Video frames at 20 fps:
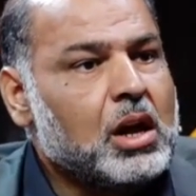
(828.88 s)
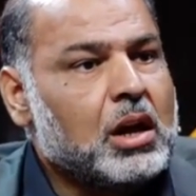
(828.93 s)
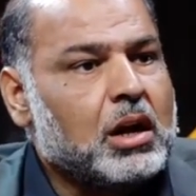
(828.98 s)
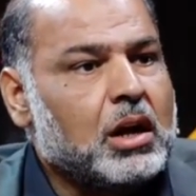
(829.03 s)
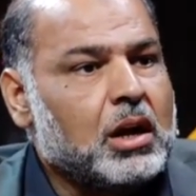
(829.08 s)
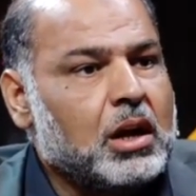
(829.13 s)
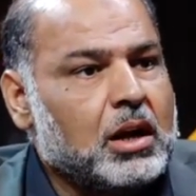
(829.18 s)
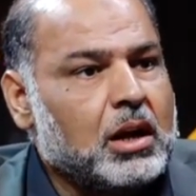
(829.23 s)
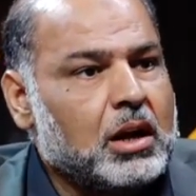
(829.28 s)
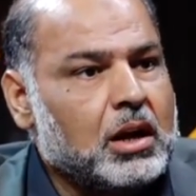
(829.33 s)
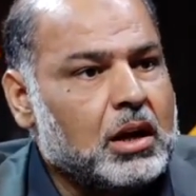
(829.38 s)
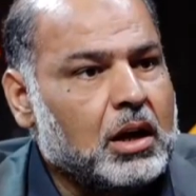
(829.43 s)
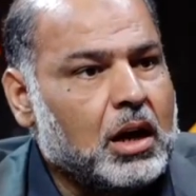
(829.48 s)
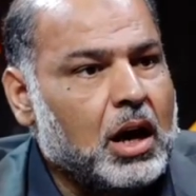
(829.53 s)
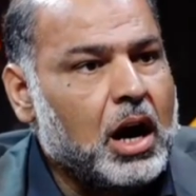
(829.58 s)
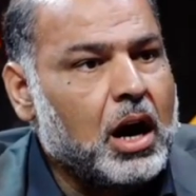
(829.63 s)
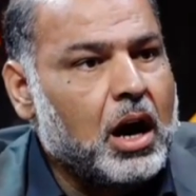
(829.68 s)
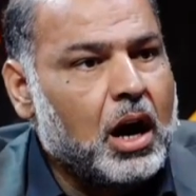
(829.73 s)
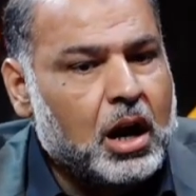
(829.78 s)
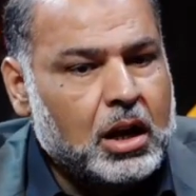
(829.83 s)
آه، مجموعة.
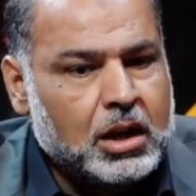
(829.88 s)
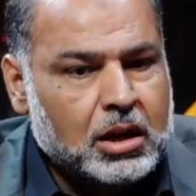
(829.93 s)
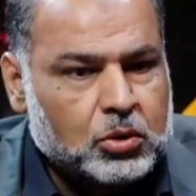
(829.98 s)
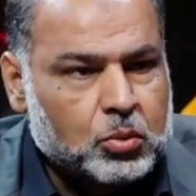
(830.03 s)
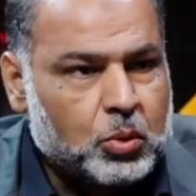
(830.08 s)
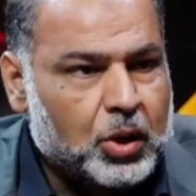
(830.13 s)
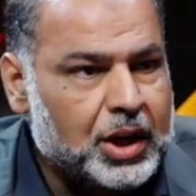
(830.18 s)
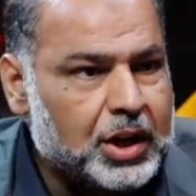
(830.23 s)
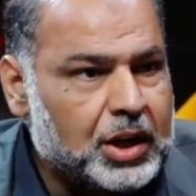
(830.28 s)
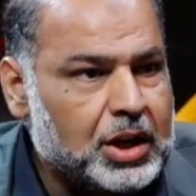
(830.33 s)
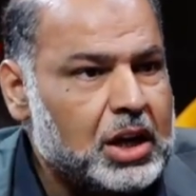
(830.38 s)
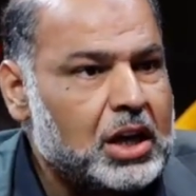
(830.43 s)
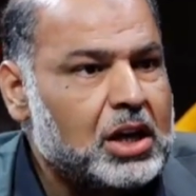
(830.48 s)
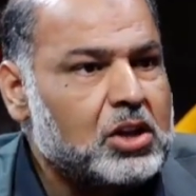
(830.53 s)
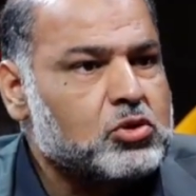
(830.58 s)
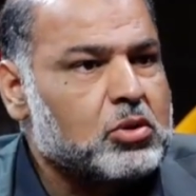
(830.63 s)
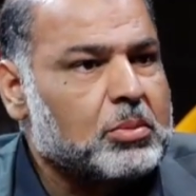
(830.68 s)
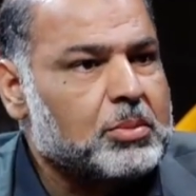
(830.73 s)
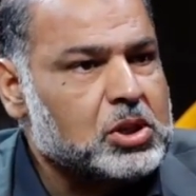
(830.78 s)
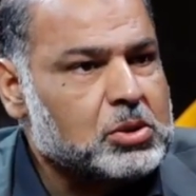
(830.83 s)
اهالي
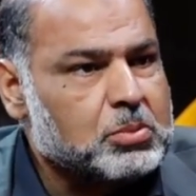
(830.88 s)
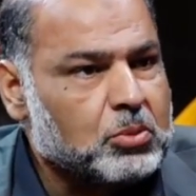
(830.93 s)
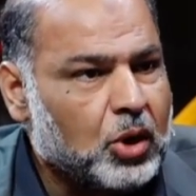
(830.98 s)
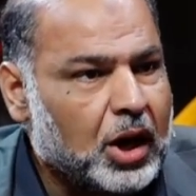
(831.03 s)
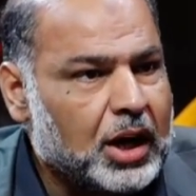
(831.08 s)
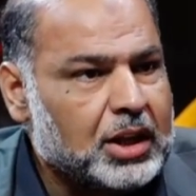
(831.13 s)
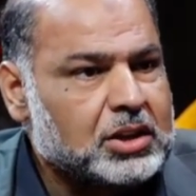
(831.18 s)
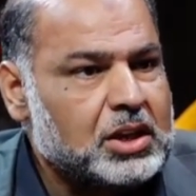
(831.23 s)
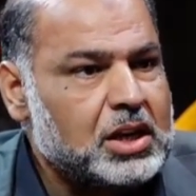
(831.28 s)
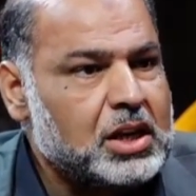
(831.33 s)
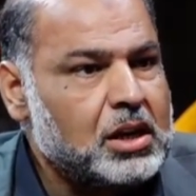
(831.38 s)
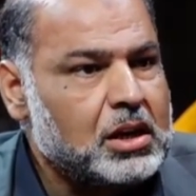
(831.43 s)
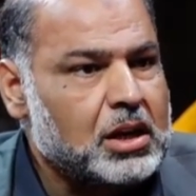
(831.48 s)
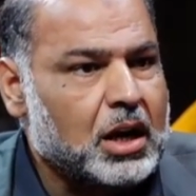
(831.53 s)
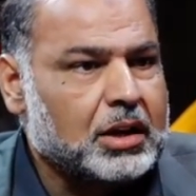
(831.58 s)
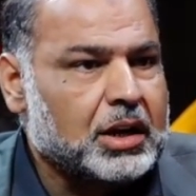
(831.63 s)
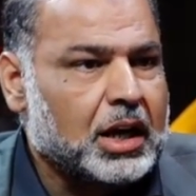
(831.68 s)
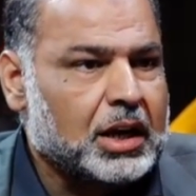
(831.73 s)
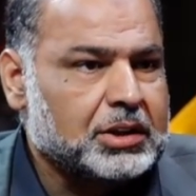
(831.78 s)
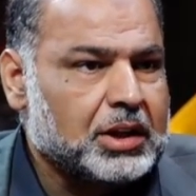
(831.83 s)
طويريج ومجموعته
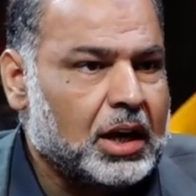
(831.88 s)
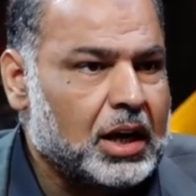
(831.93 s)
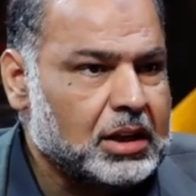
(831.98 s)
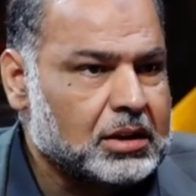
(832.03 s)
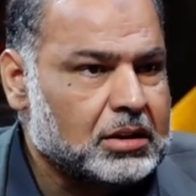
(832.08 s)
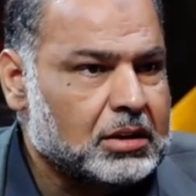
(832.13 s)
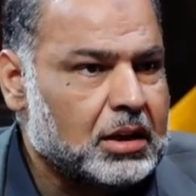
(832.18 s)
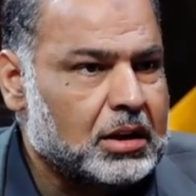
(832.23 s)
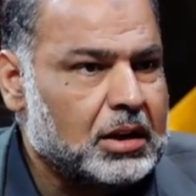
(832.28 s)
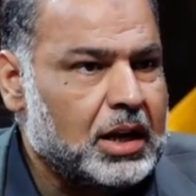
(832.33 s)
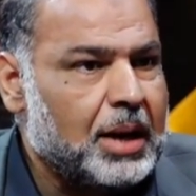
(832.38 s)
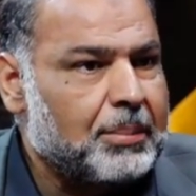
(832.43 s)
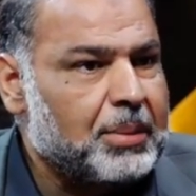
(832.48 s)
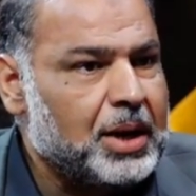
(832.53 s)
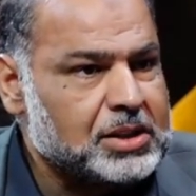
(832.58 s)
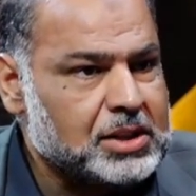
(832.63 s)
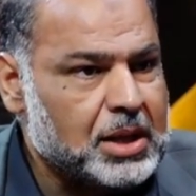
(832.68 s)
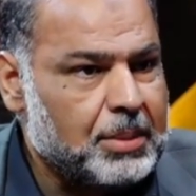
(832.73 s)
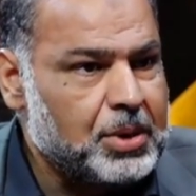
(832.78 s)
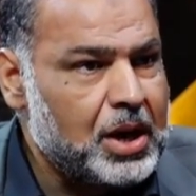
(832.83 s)
يعني اعداد لا
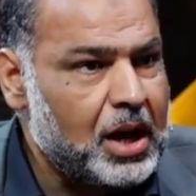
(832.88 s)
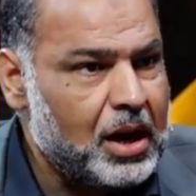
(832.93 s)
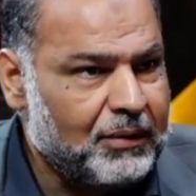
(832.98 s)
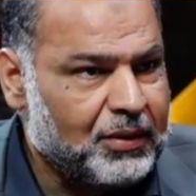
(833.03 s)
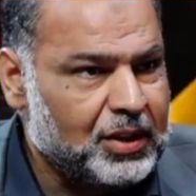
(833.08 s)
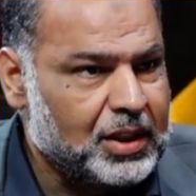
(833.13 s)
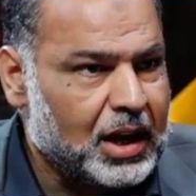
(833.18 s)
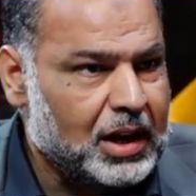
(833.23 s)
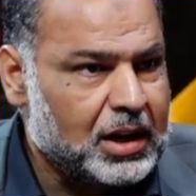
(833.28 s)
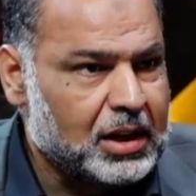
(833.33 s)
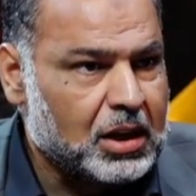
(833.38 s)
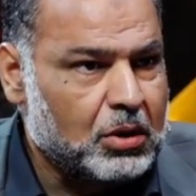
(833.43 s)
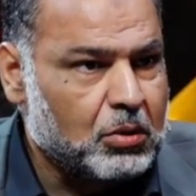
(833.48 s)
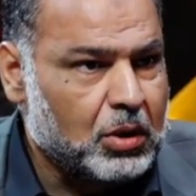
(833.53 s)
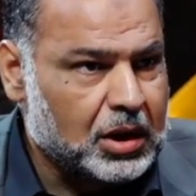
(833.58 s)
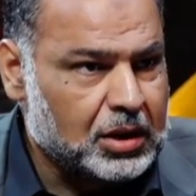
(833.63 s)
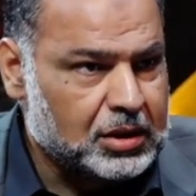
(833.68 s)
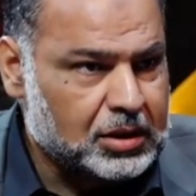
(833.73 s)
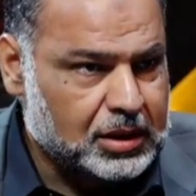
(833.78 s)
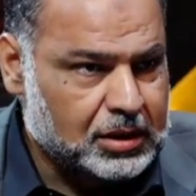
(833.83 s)
باس بها في ذلك
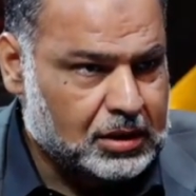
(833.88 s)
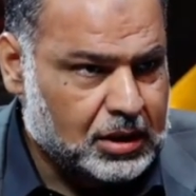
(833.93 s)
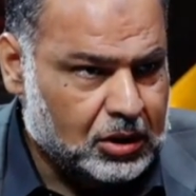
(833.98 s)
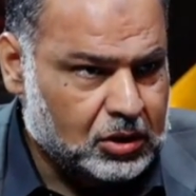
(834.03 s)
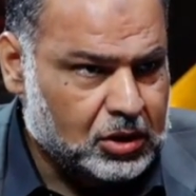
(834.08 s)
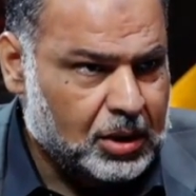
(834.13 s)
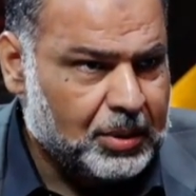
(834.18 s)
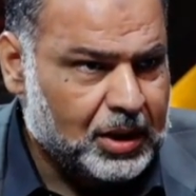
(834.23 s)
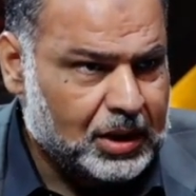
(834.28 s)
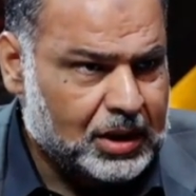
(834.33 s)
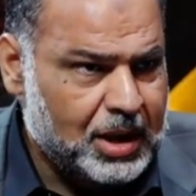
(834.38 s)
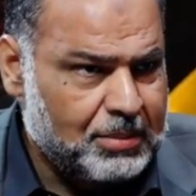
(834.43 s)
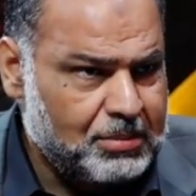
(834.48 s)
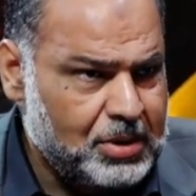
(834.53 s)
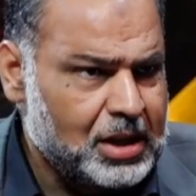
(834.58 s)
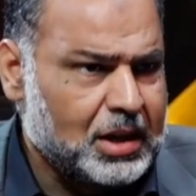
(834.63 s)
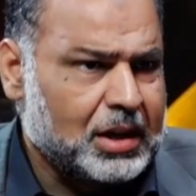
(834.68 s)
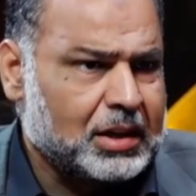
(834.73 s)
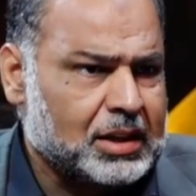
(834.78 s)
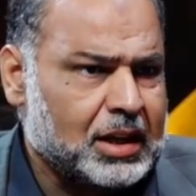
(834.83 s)
الوقت تعتبر
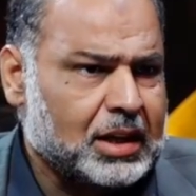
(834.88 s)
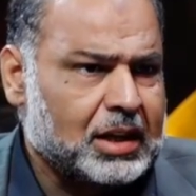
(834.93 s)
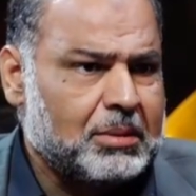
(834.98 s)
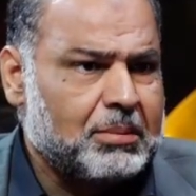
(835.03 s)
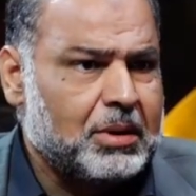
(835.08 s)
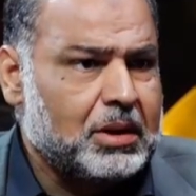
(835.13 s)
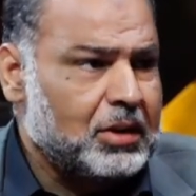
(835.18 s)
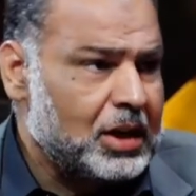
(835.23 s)
كبيره تقريبا نعم.